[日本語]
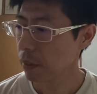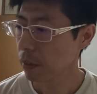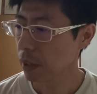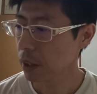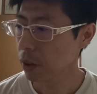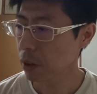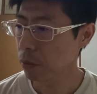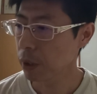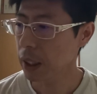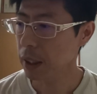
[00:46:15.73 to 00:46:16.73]
だそれを
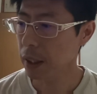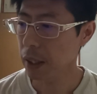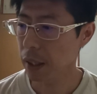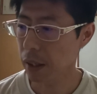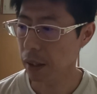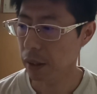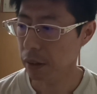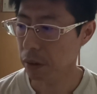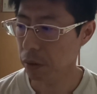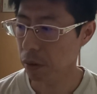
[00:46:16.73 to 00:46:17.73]
昔から
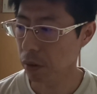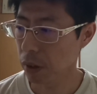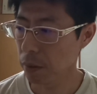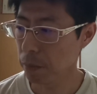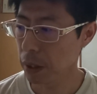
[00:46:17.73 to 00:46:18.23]
その隠